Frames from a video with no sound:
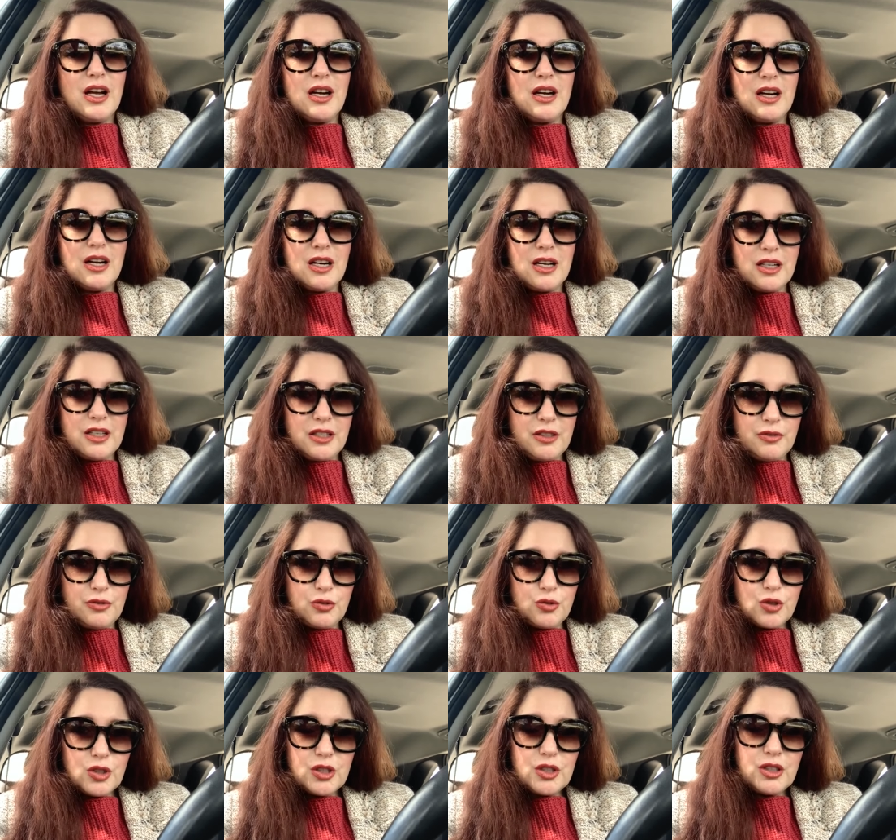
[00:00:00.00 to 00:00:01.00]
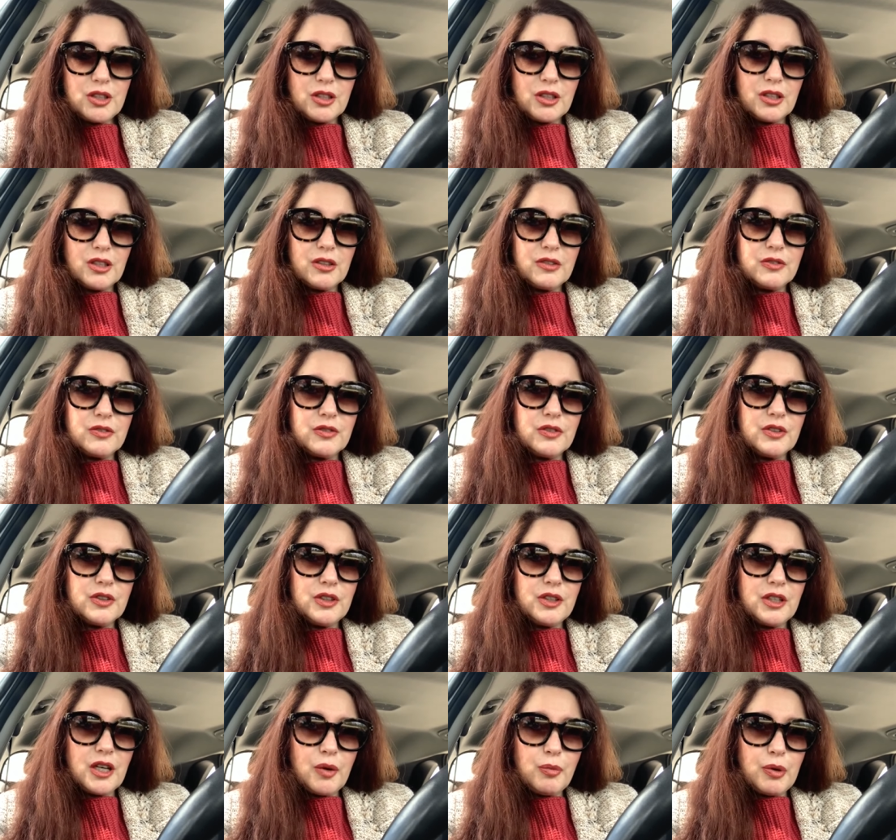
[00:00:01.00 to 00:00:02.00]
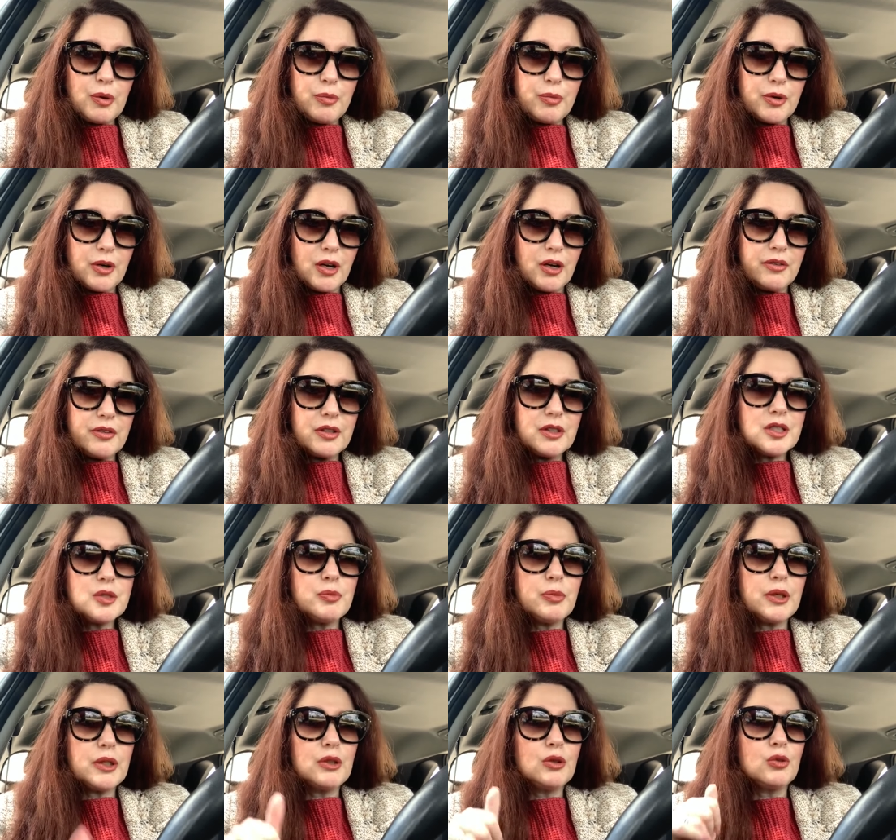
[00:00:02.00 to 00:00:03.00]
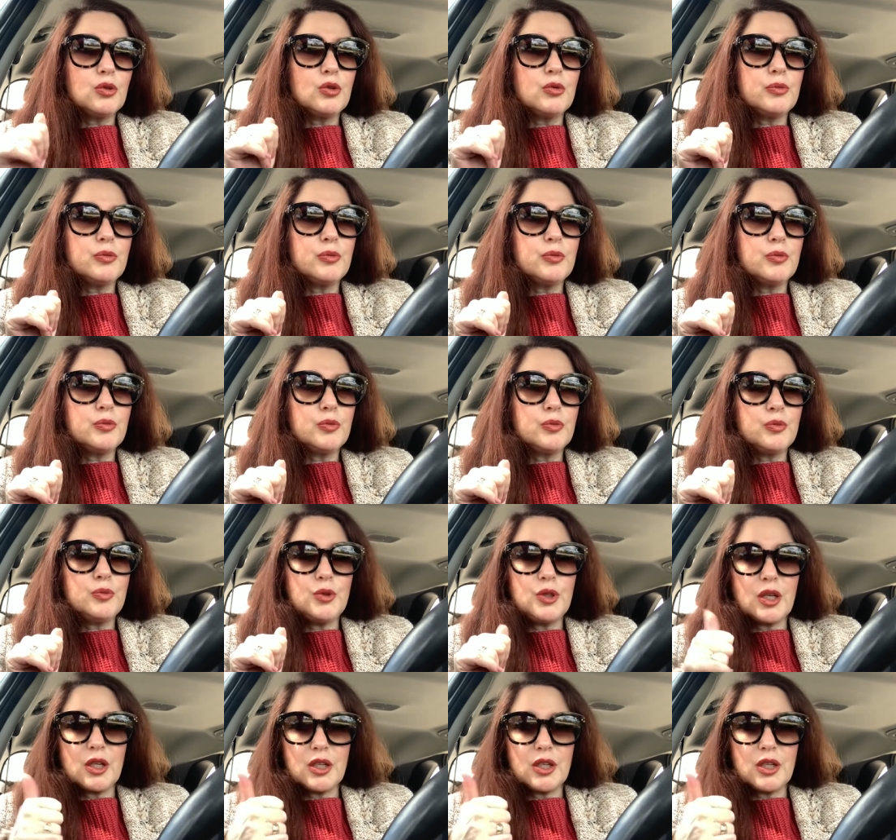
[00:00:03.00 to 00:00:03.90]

А, и вот э, я поправилась, потом я